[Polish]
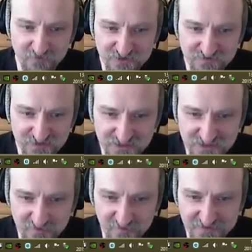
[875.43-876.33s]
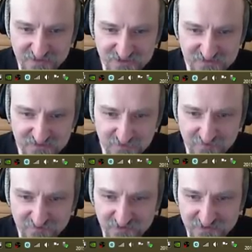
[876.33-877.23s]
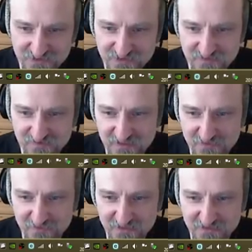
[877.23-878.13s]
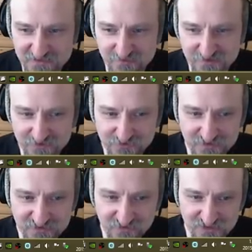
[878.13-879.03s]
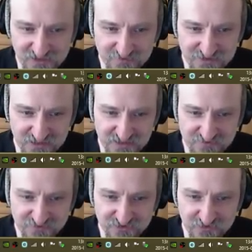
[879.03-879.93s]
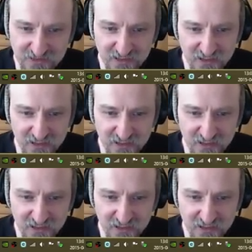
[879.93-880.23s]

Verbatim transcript: Oczywiście trzeba pamiętać, że istnieje pewien na szczęście niewielki margines błędu, który jest określony przy każdym tytule.